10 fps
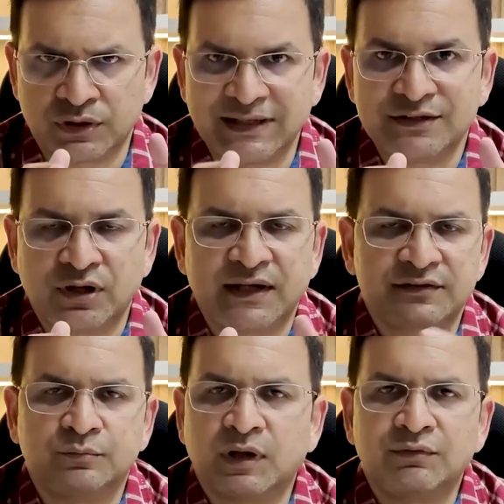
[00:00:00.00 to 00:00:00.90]
నీ
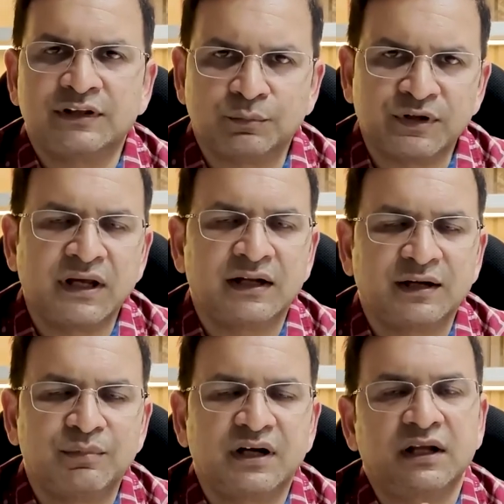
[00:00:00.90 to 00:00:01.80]
జాయింట్స్ బరువు అంత మొయ్యాలి
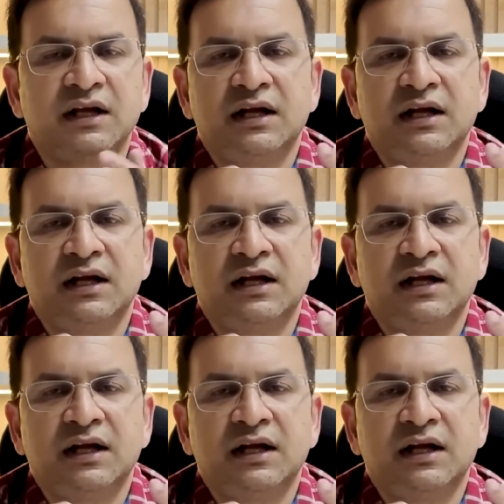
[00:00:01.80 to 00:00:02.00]
కాబట్టి